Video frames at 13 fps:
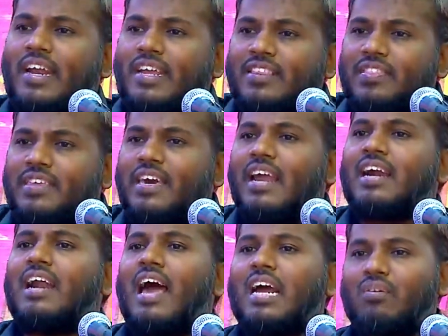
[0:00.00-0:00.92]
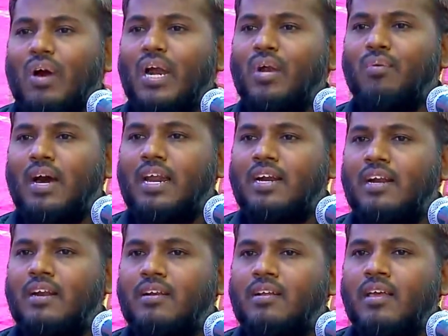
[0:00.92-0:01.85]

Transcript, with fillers: தான் இந்தியர்களாக வாழ்வார்கள்